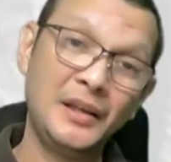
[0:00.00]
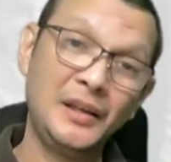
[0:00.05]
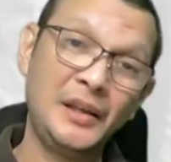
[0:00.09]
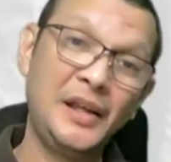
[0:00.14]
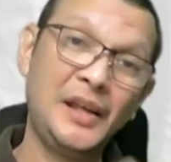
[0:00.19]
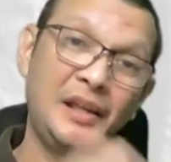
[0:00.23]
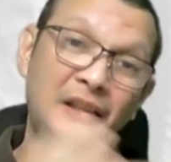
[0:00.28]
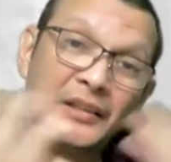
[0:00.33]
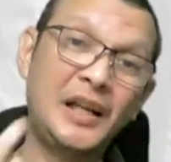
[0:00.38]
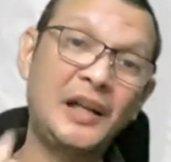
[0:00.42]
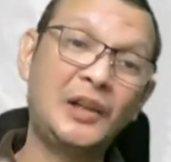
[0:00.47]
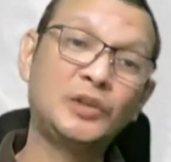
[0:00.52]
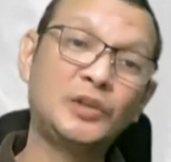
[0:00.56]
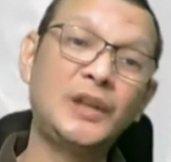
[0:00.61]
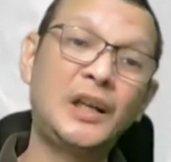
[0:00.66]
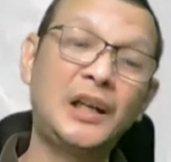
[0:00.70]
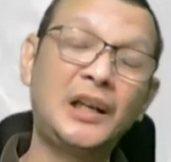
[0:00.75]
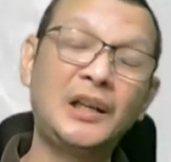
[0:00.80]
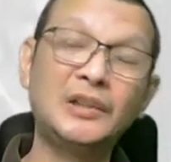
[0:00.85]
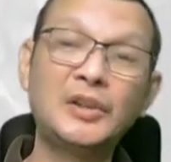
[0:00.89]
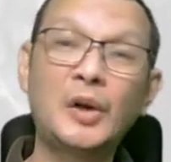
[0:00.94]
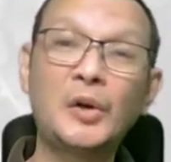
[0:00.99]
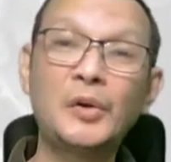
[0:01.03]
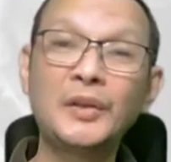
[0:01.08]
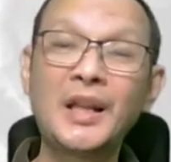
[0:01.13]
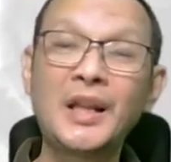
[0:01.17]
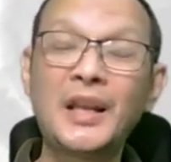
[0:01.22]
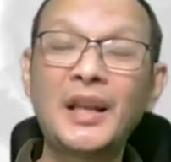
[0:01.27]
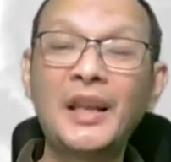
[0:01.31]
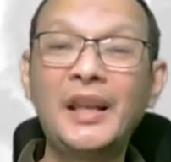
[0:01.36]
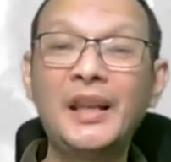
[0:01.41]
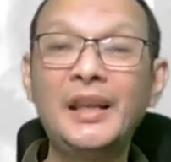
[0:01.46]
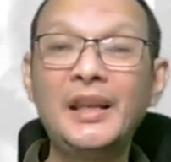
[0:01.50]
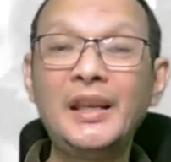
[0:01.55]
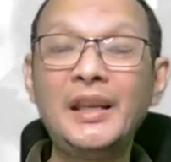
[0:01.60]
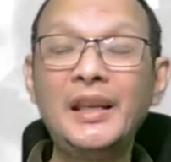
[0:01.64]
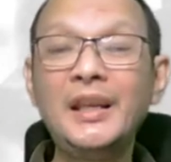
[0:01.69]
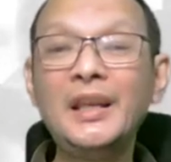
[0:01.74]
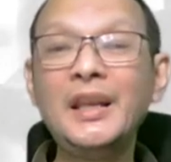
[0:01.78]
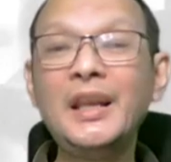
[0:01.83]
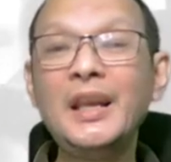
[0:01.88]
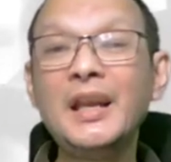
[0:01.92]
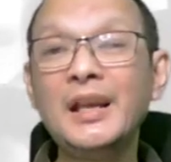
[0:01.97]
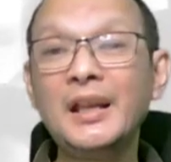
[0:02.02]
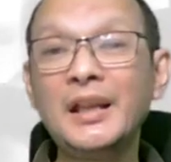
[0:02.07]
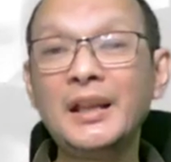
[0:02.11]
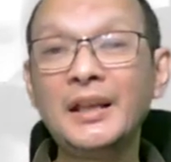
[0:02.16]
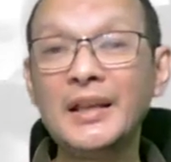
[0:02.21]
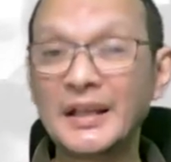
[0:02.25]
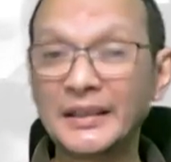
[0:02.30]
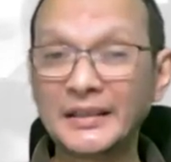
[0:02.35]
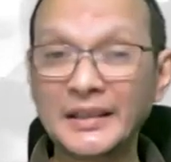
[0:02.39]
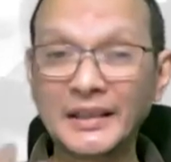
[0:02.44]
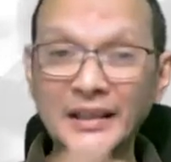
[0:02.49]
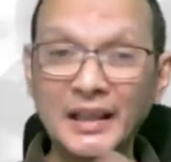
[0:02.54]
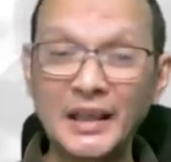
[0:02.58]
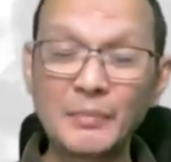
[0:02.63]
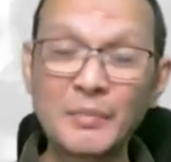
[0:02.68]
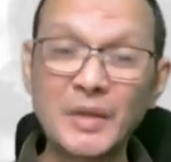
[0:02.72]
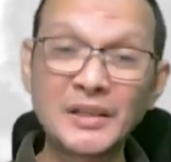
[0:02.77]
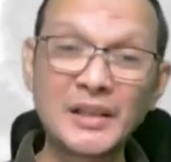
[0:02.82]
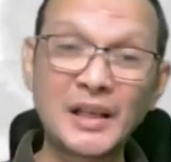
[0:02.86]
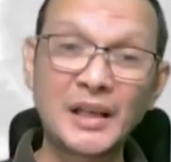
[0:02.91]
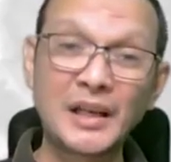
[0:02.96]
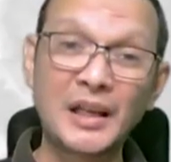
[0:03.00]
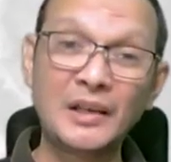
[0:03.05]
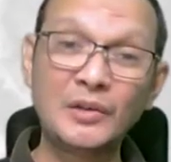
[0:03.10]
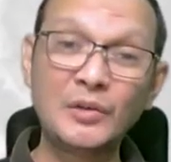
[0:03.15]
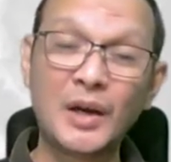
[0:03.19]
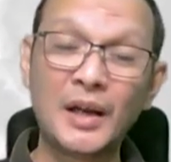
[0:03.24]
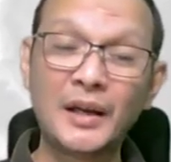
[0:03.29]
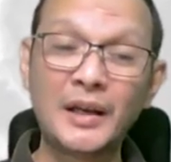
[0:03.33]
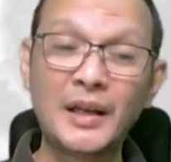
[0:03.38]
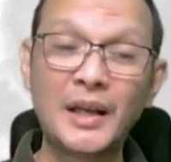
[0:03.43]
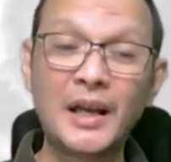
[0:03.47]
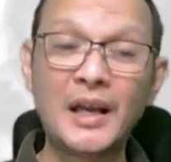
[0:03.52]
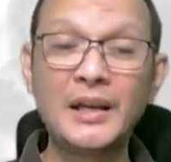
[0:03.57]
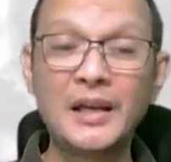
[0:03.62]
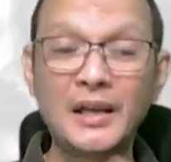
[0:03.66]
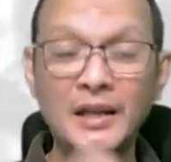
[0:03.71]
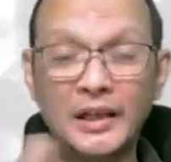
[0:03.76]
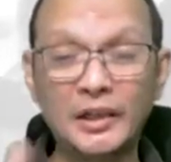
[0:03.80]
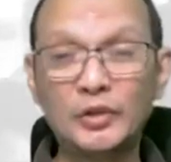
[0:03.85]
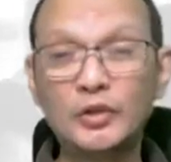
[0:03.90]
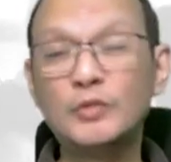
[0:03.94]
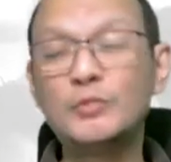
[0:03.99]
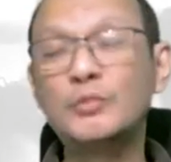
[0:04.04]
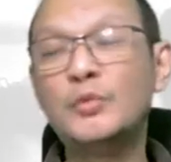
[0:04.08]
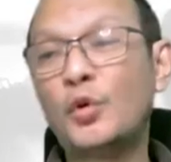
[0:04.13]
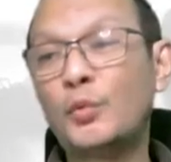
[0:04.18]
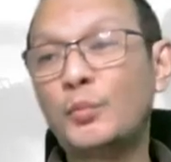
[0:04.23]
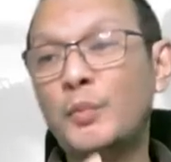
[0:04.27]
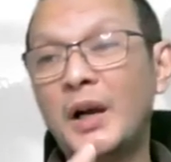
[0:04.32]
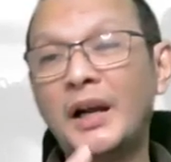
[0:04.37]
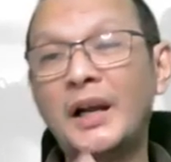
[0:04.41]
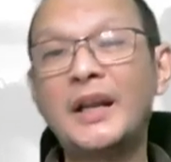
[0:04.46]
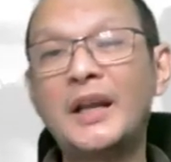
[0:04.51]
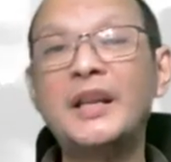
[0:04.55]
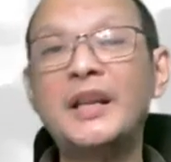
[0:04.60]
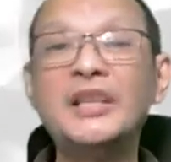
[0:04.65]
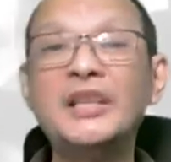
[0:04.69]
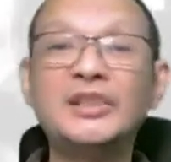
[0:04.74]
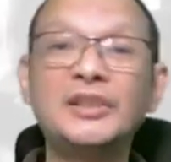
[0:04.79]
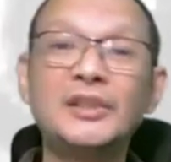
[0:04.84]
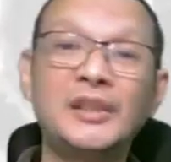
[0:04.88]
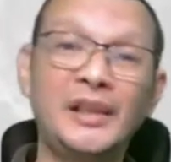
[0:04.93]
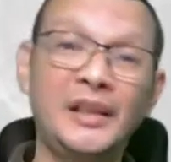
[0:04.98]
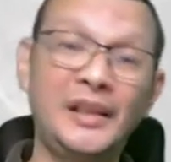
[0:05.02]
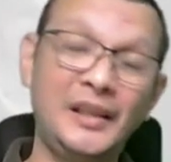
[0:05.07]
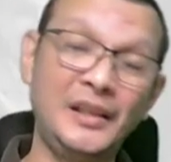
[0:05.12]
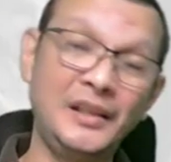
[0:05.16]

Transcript: Ya, ketakutan-ketakutan ini datang dari masa lalu Anda dan itu merupakan histori,